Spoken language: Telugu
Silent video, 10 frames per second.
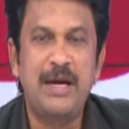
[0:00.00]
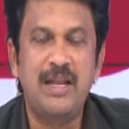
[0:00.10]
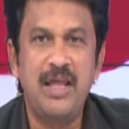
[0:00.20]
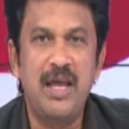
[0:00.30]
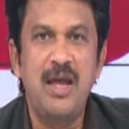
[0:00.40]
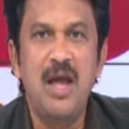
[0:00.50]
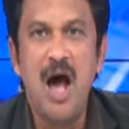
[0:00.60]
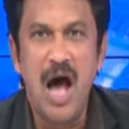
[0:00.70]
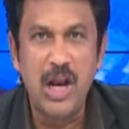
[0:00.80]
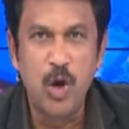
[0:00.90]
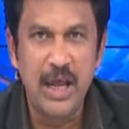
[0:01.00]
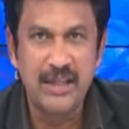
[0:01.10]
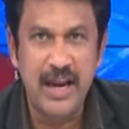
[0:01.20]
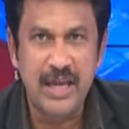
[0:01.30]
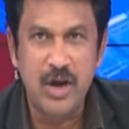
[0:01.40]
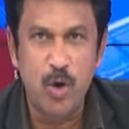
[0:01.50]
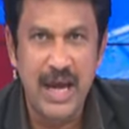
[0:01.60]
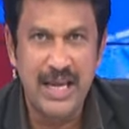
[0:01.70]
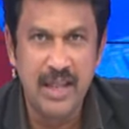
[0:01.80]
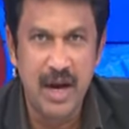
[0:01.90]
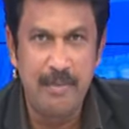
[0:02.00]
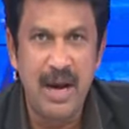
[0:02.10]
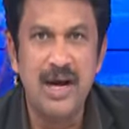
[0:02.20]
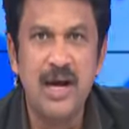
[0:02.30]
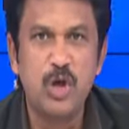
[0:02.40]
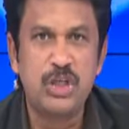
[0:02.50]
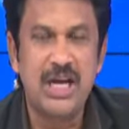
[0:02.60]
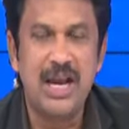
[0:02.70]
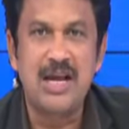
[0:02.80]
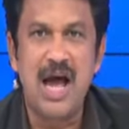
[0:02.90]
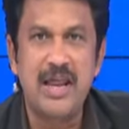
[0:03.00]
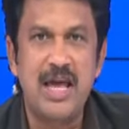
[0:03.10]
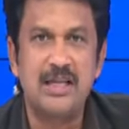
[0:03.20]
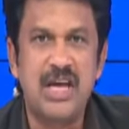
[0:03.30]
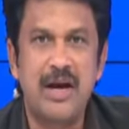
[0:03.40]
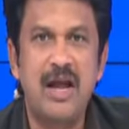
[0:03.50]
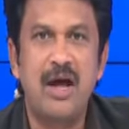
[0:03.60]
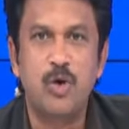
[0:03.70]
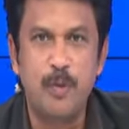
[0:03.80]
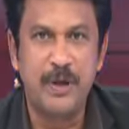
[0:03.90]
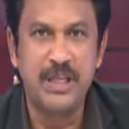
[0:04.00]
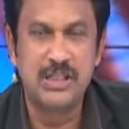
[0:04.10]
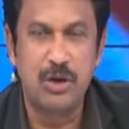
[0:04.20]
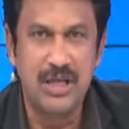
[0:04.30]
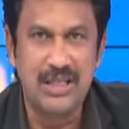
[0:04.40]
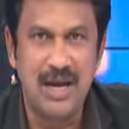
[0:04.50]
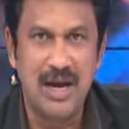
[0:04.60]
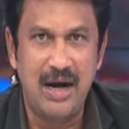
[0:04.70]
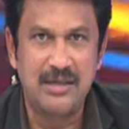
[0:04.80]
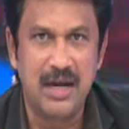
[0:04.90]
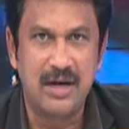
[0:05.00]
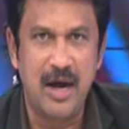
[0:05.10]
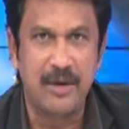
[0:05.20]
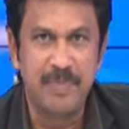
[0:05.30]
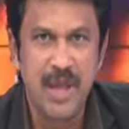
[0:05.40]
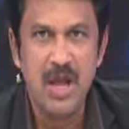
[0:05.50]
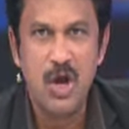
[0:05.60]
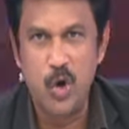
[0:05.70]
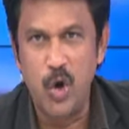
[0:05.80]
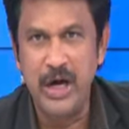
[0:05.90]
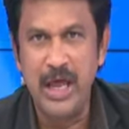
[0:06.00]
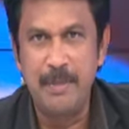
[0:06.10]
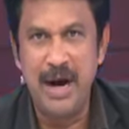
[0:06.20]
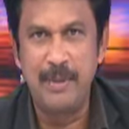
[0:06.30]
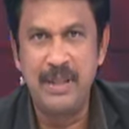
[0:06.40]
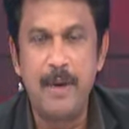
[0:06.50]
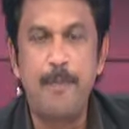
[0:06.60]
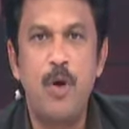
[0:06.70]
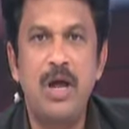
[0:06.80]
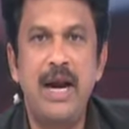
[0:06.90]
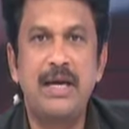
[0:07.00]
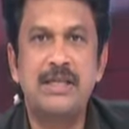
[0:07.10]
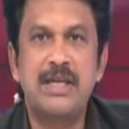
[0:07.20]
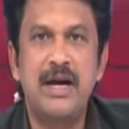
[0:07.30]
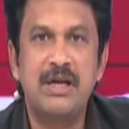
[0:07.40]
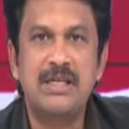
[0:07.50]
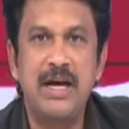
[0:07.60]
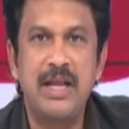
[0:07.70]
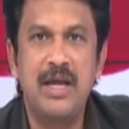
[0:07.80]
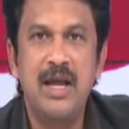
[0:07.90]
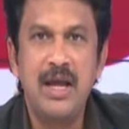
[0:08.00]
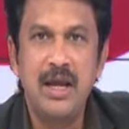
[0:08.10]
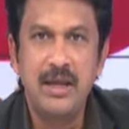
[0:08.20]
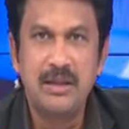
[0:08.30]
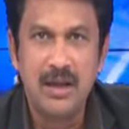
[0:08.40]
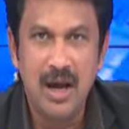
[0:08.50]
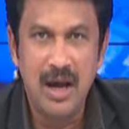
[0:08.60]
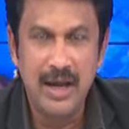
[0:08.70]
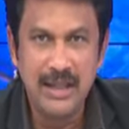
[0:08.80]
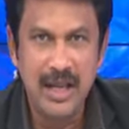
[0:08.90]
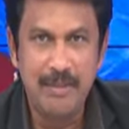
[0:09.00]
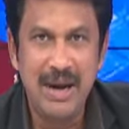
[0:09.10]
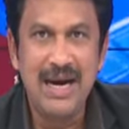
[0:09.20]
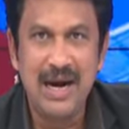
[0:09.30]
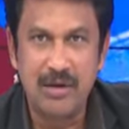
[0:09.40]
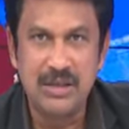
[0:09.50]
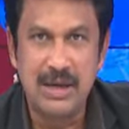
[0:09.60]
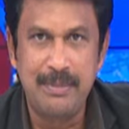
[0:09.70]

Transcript: పెట్టింది అర్హులందరికీ కూడా ఇందిరమ్మ ఇళ్లు ఇచ్చేలా కార్యాచరణ రూపొందిస్తోంది తెలంగాణ సర్కార్ గృహ నిర్మాణ మంత్రి పొంగులేటి శ్రీనివాసరెడ్డి ఇందిరమ్మ ఇళ్లకు